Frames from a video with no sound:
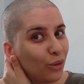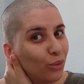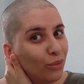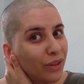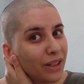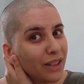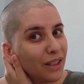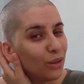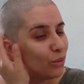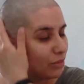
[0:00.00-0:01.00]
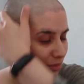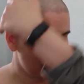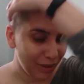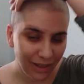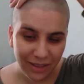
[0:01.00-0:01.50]
noto un fresquito,
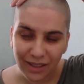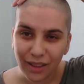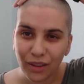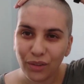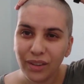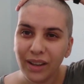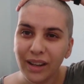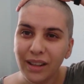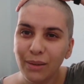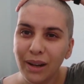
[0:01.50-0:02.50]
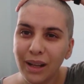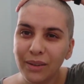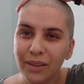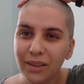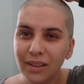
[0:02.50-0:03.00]
una sensación agradable en la
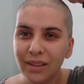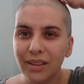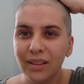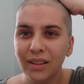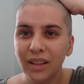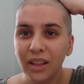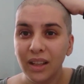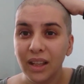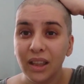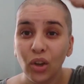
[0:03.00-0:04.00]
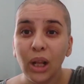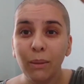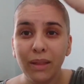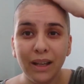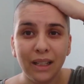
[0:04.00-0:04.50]
cabeza. Tengo la
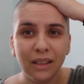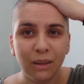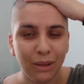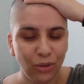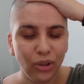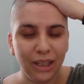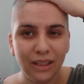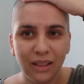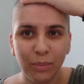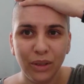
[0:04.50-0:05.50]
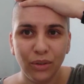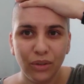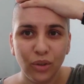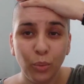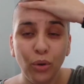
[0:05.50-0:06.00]
cabeza caliente, me noto caliente, pero
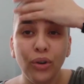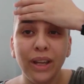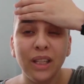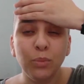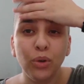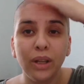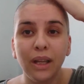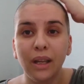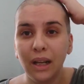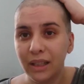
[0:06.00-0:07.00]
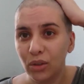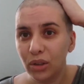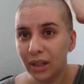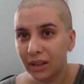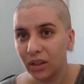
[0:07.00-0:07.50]
supongo que es porque
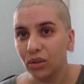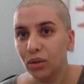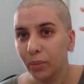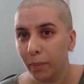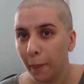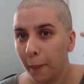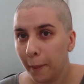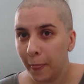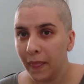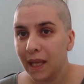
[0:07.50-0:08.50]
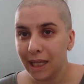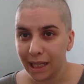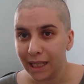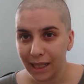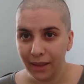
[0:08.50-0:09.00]
la tengo,
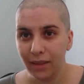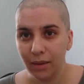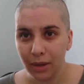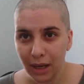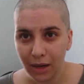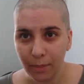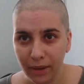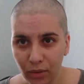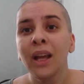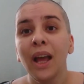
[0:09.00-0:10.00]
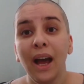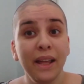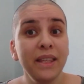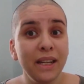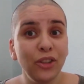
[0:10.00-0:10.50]
irritada de haberla rapado.
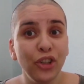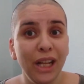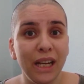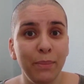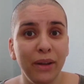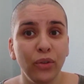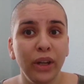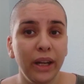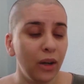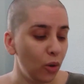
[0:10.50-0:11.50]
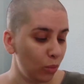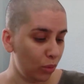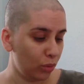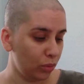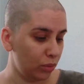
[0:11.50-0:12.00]
Hace rato que la he rapado, ¿eh?
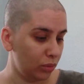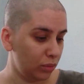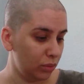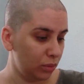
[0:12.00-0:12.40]
como